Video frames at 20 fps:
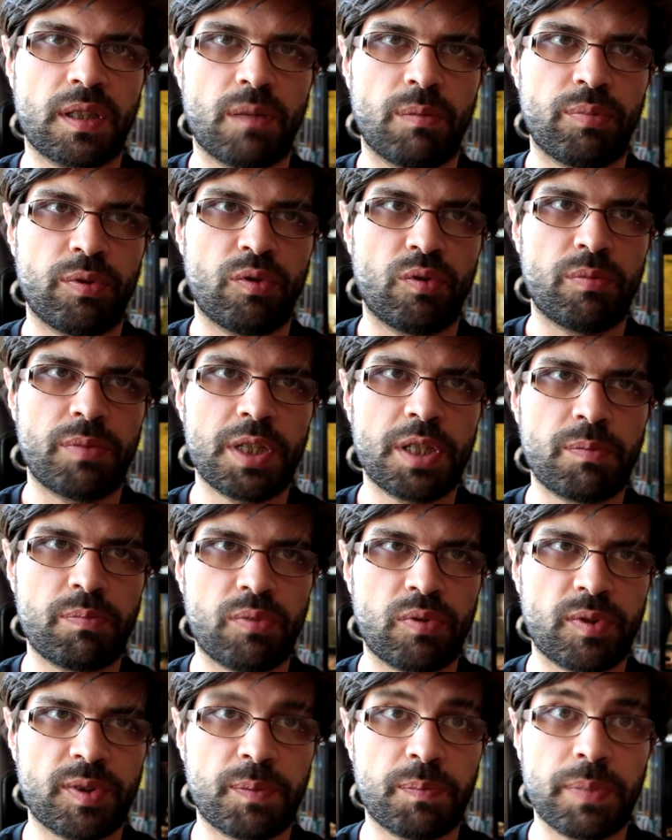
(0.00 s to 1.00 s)
qui est un peu dommage
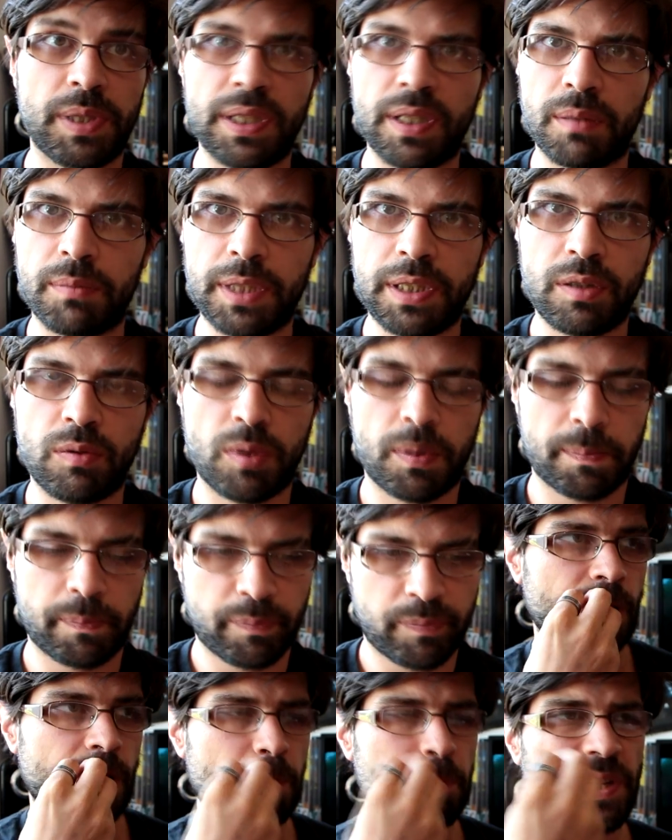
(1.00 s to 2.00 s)
pour Spider-Man quoi.
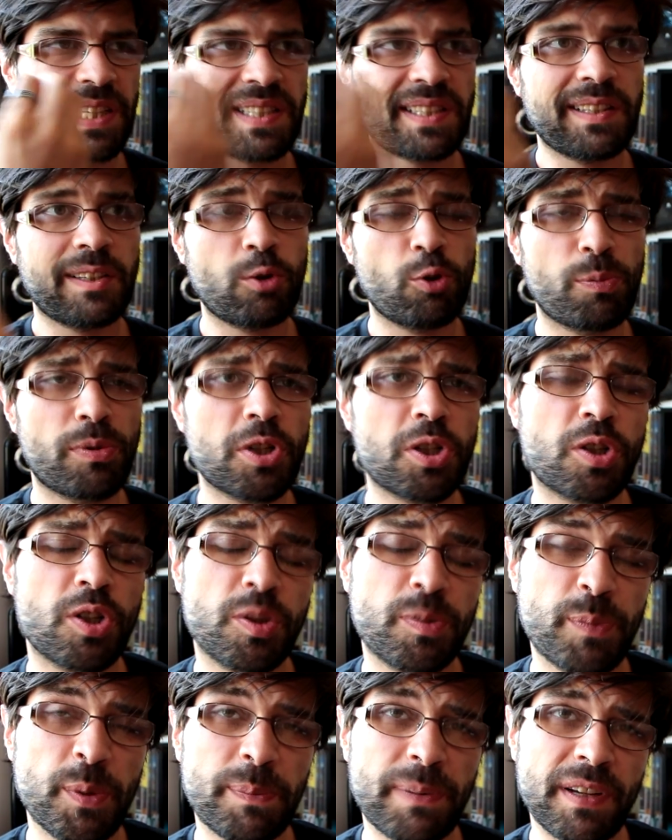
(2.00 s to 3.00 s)
Après c'est des reproches que
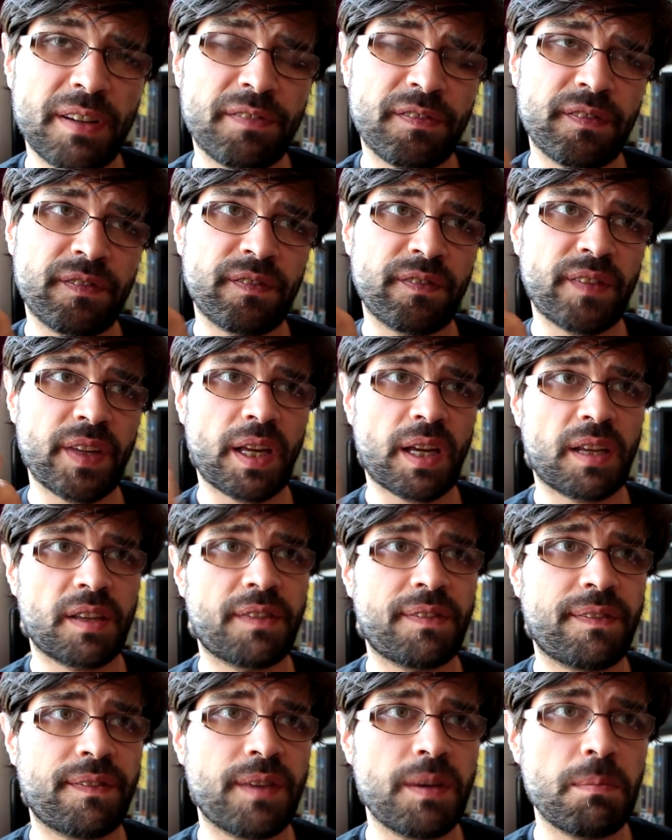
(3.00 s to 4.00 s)
je peux pas faire à
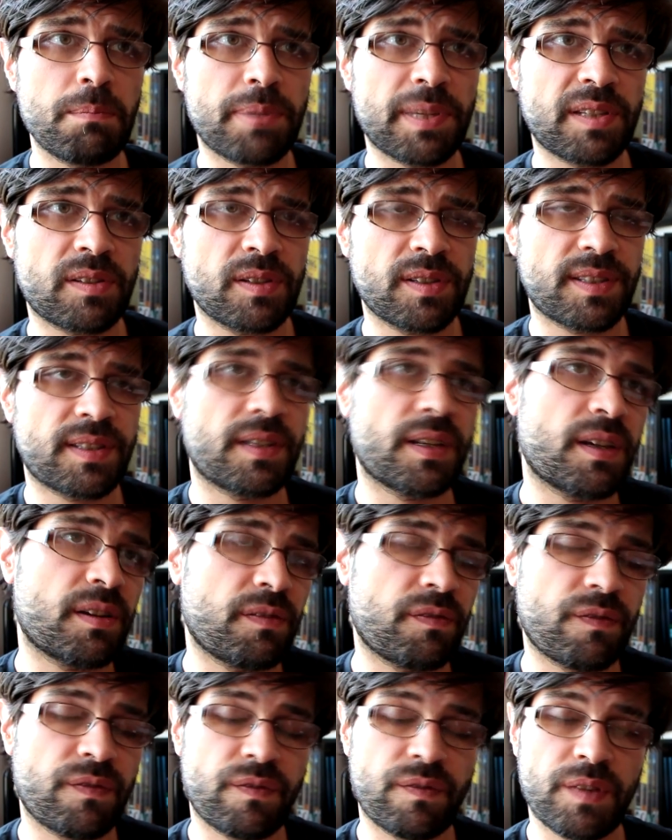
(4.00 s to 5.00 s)
ce film parce que c'est
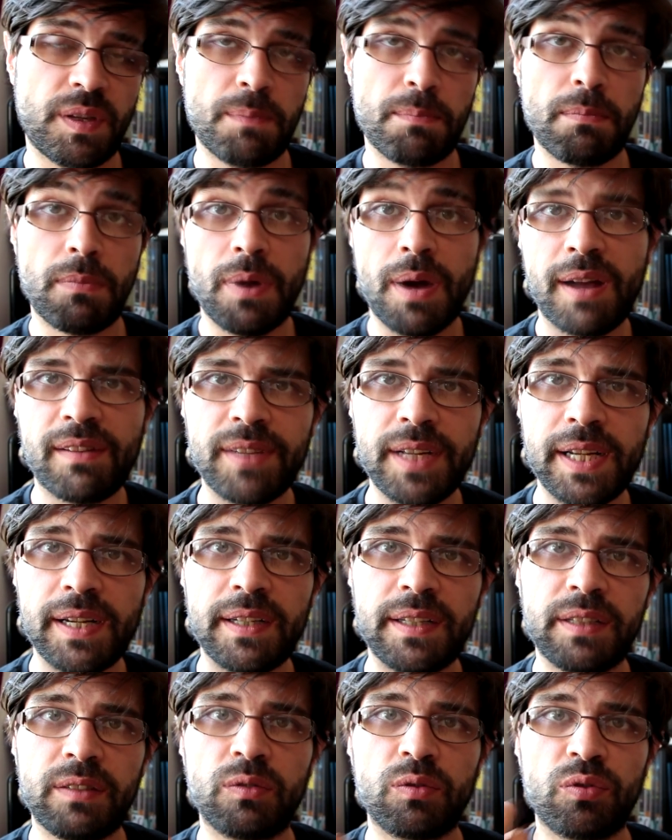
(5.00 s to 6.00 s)
un film
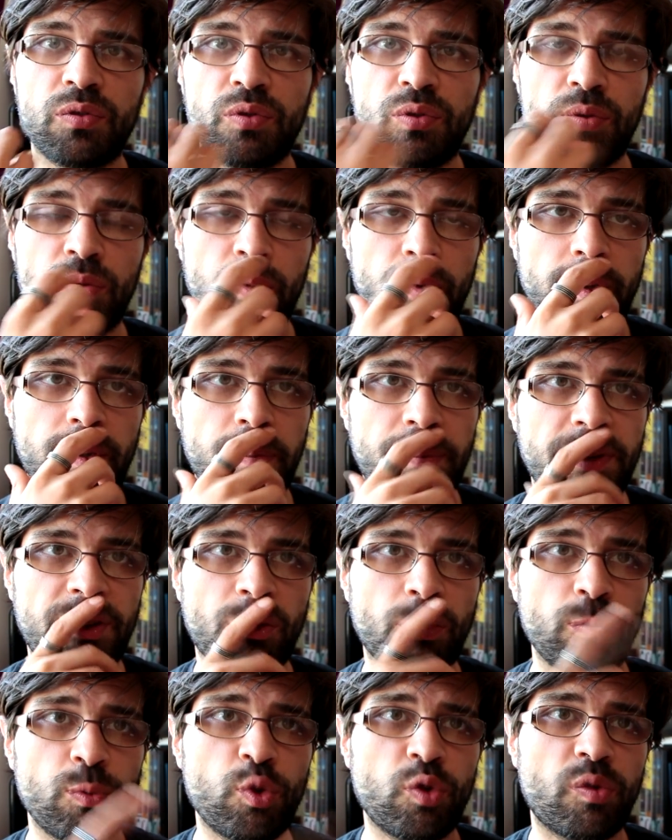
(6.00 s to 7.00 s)
Marvel et donc du coup c'est pas
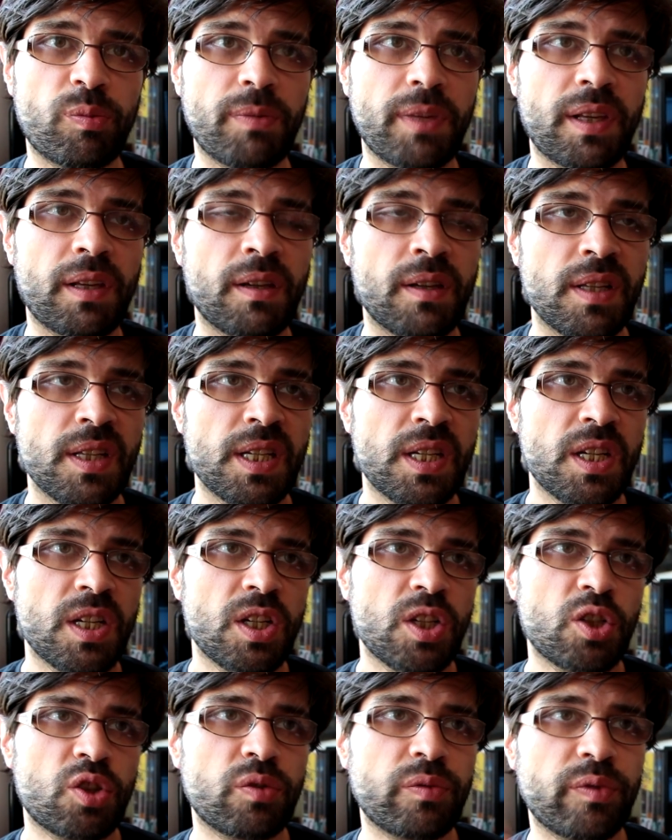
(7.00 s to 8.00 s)
son but. Mais
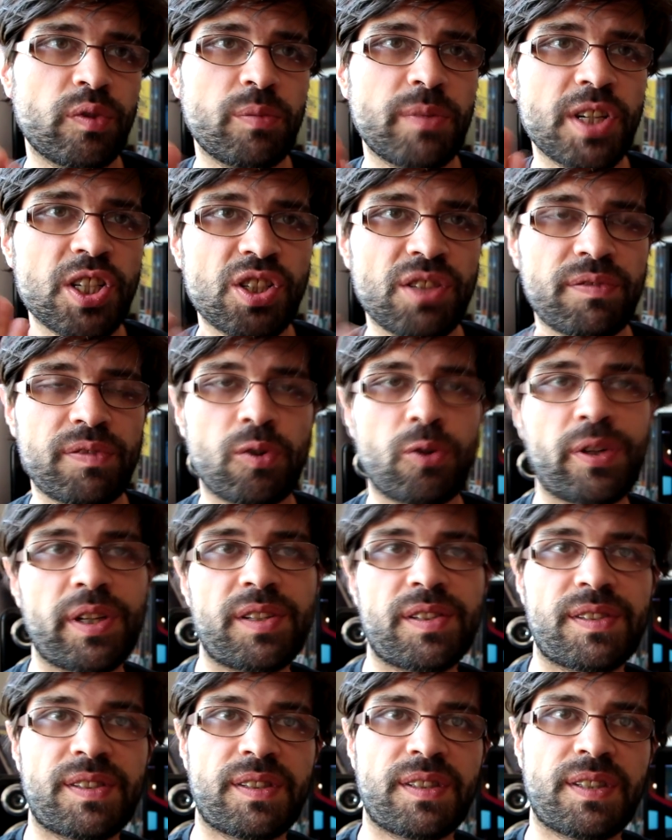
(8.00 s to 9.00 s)
je trouve dommage
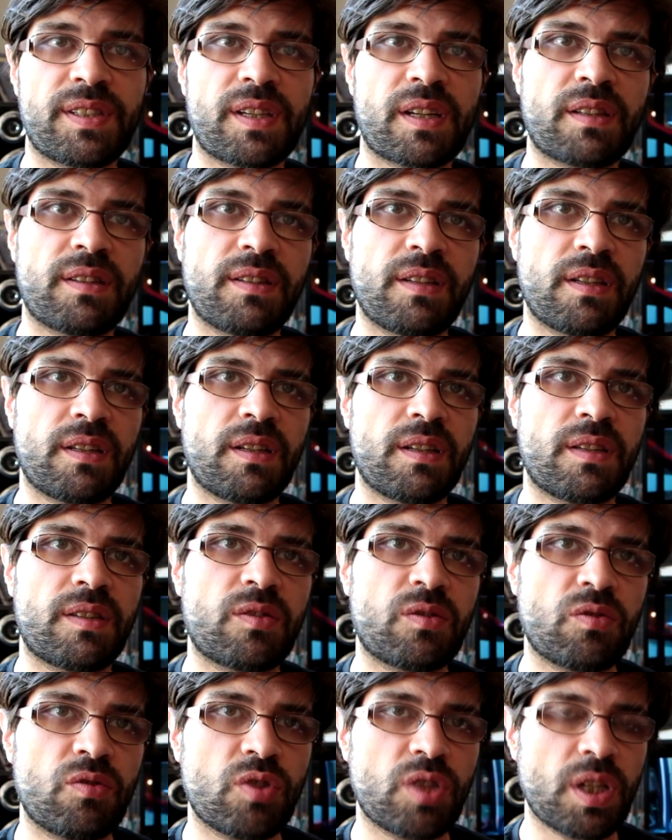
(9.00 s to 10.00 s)
d'effleurer certains
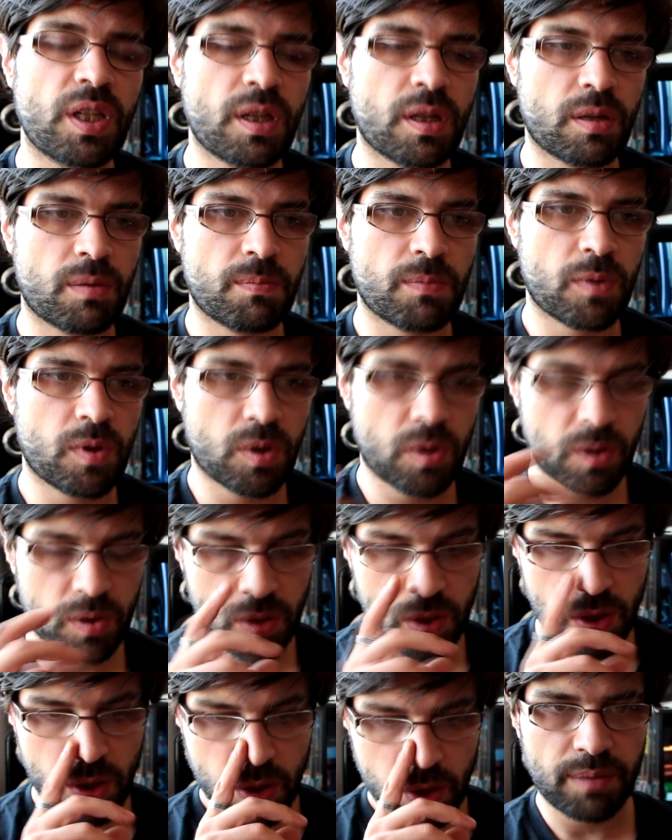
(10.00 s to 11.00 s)
sujets comme euh,
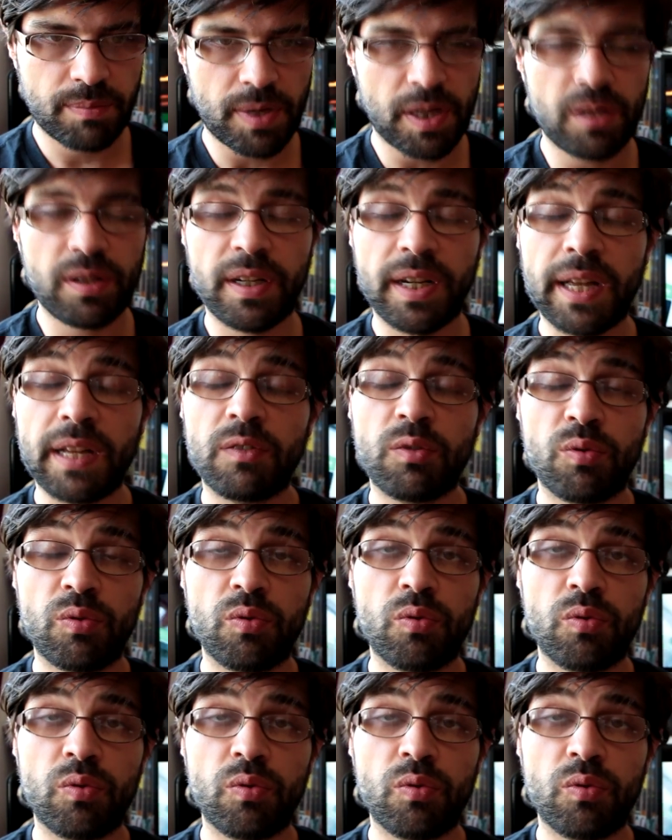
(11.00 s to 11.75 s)
bah, le cas